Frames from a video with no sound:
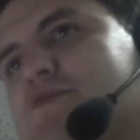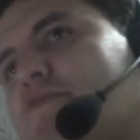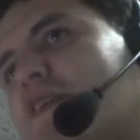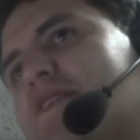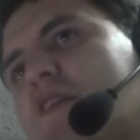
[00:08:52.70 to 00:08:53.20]
a
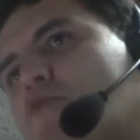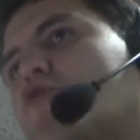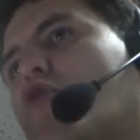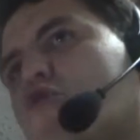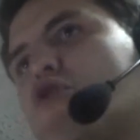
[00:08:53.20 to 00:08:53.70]
falta de
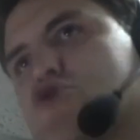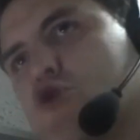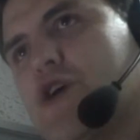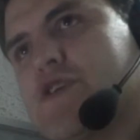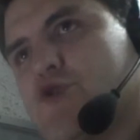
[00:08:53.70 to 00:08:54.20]
uno, dos
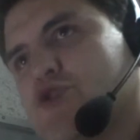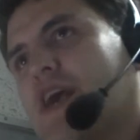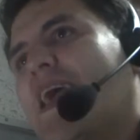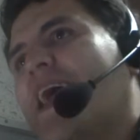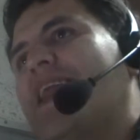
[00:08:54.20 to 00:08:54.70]
codazos
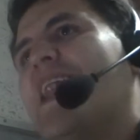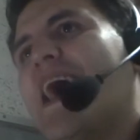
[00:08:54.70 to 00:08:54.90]
en el